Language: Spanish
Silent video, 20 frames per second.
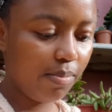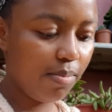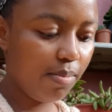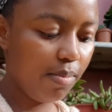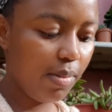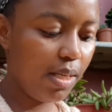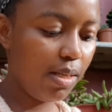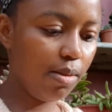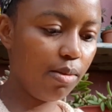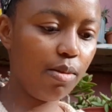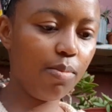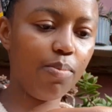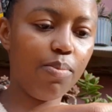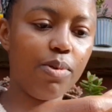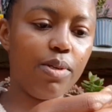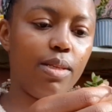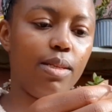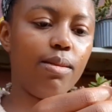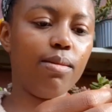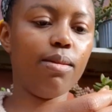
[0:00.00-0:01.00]
pero no
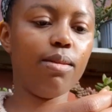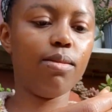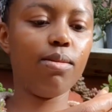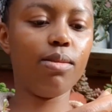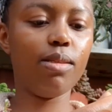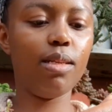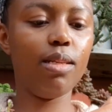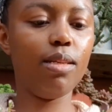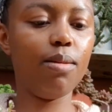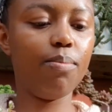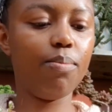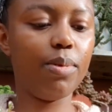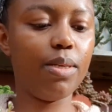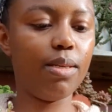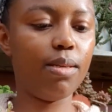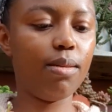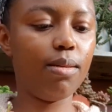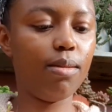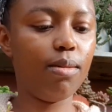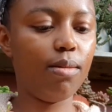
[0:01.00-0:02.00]
importa, esto se limpia.
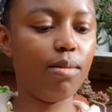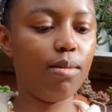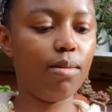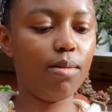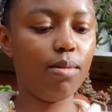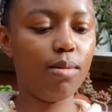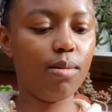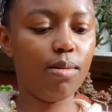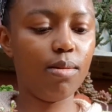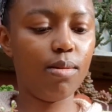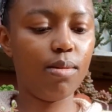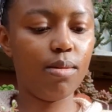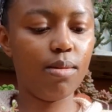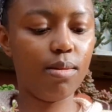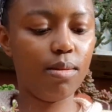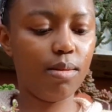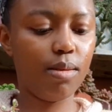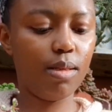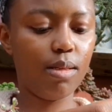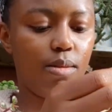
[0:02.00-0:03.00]

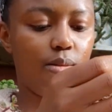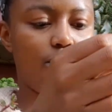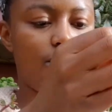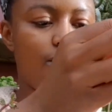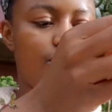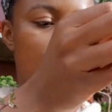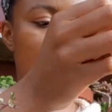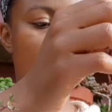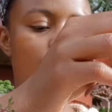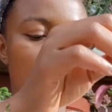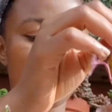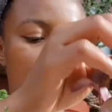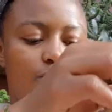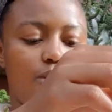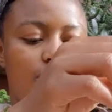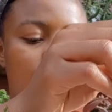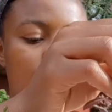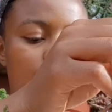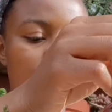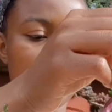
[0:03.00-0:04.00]
Esto también quiero
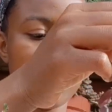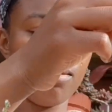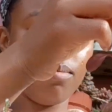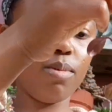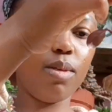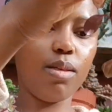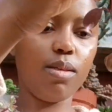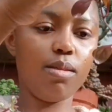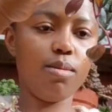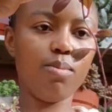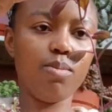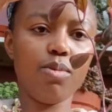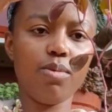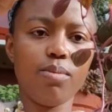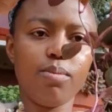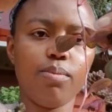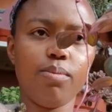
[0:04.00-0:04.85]
ponerlo aquí mismo